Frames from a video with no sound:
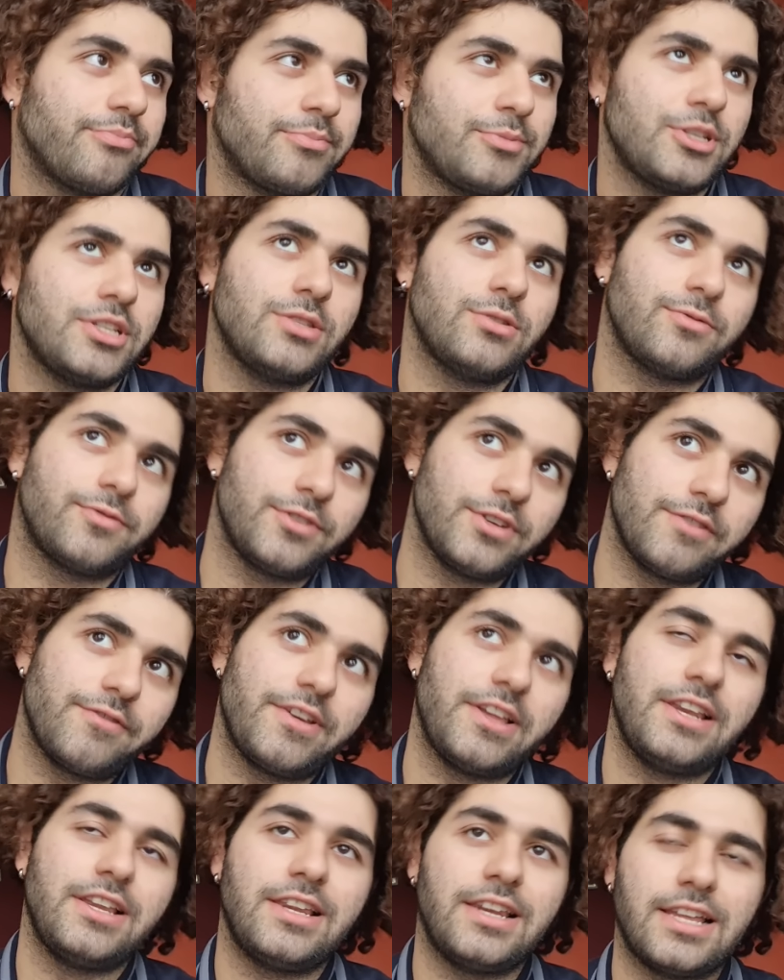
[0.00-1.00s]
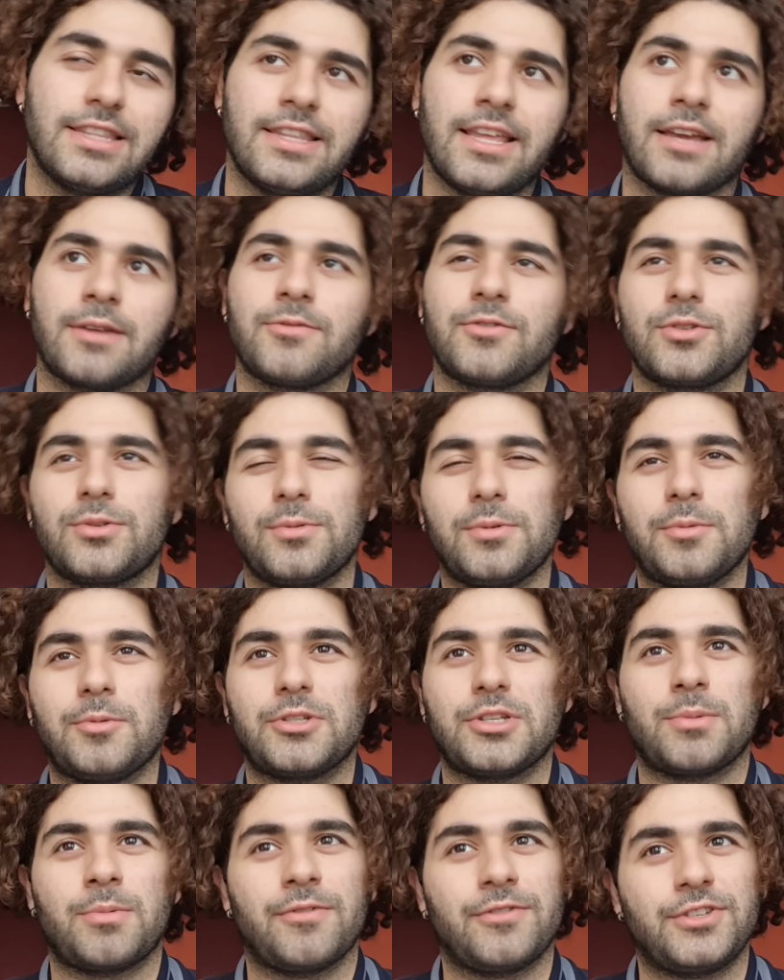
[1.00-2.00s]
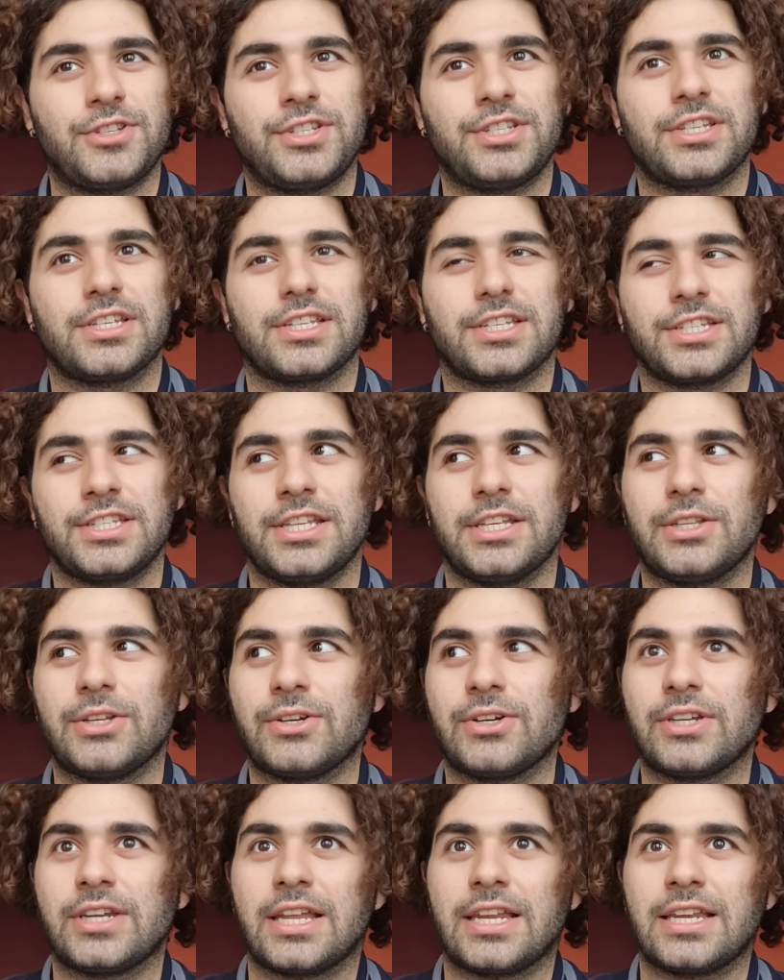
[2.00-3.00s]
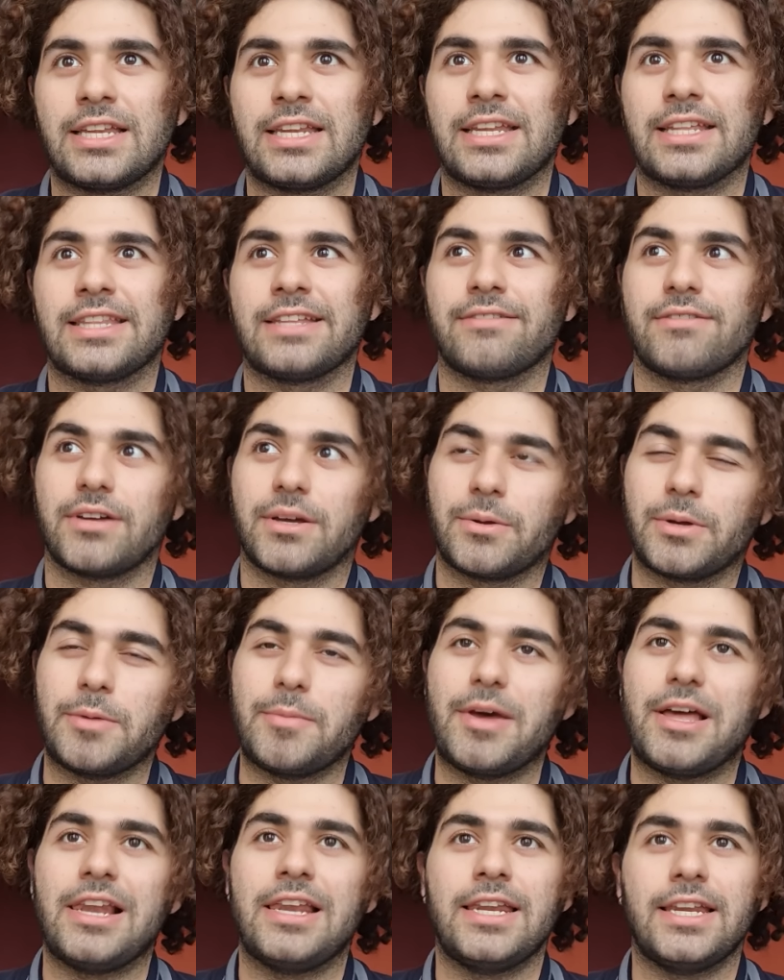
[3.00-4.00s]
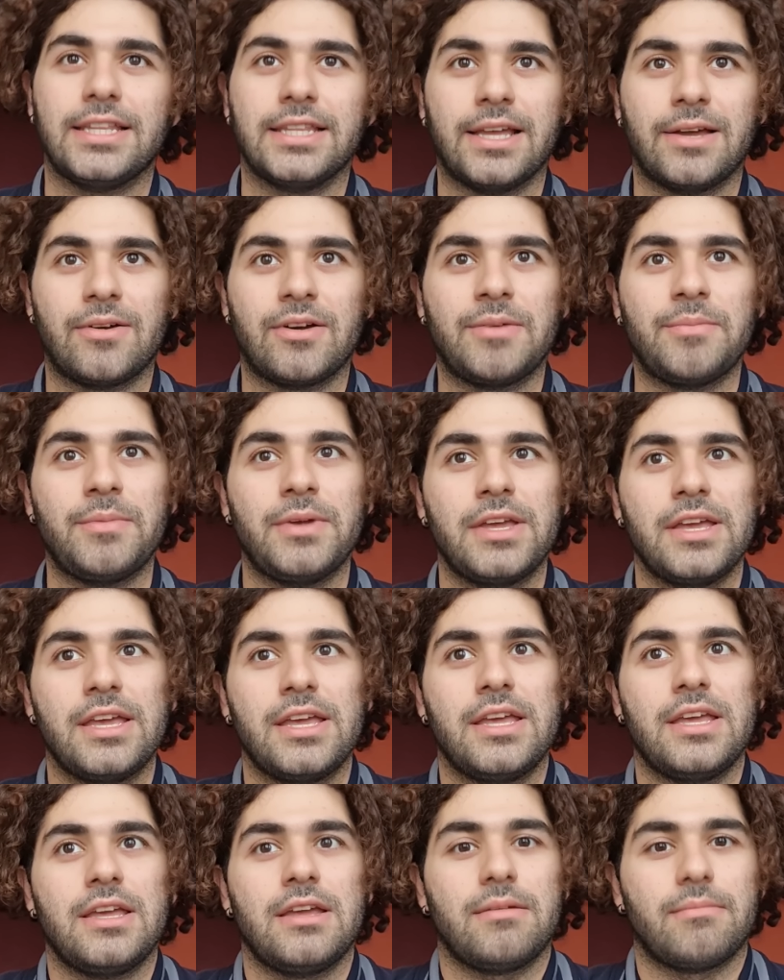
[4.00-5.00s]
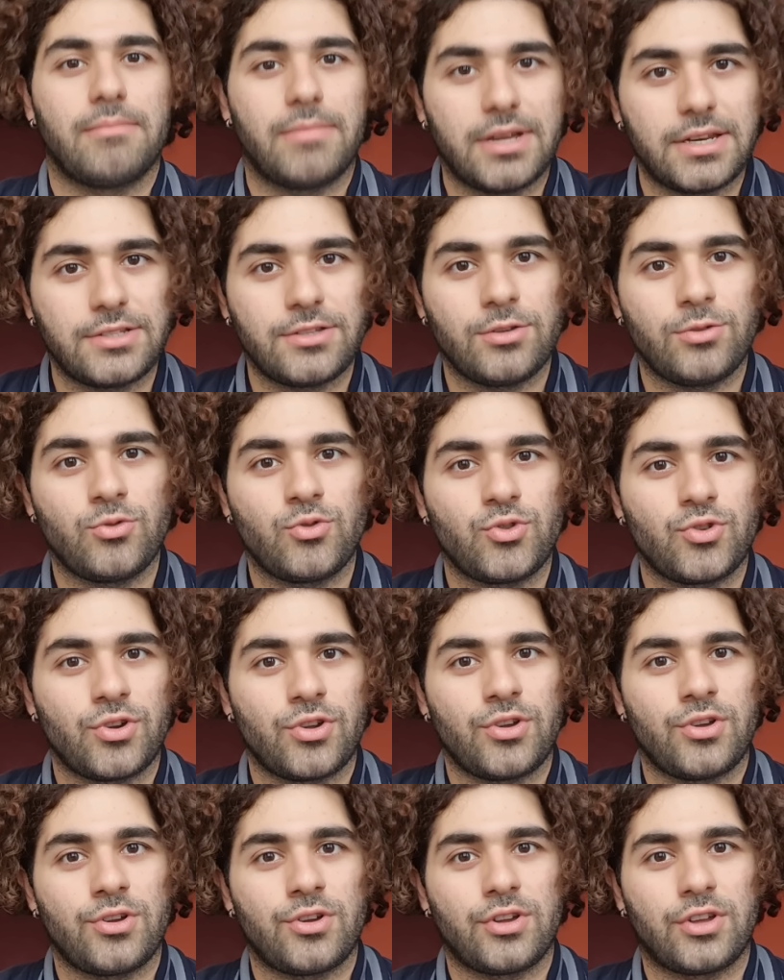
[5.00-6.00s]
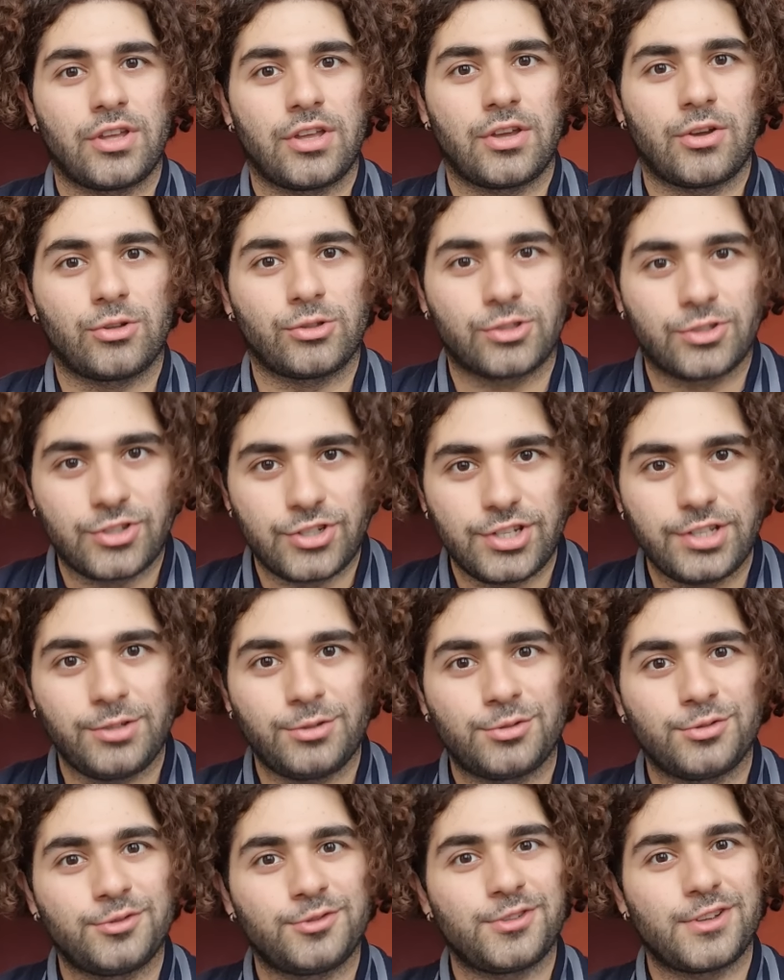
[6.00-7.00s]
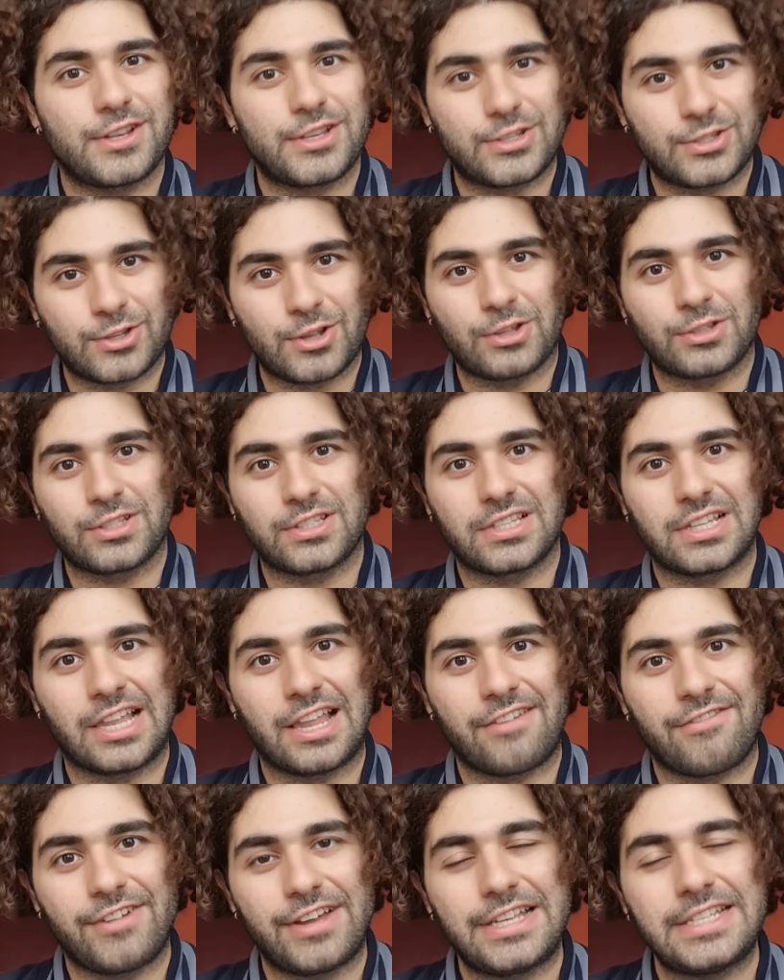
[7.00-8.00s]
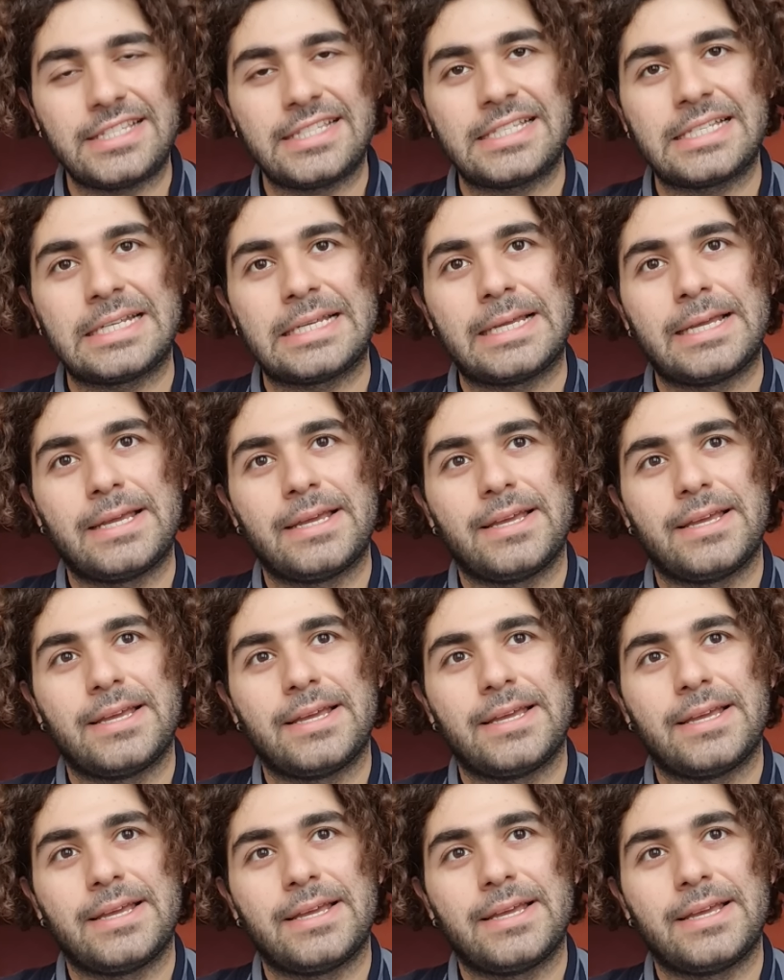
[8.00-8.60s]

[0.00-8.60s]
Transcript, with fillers: Przez wiele lat, tak, w sumie można powiedzieć coś niedokonane, nadawałem, ale nadałem bardzo dużo e, odcinków stąd dla was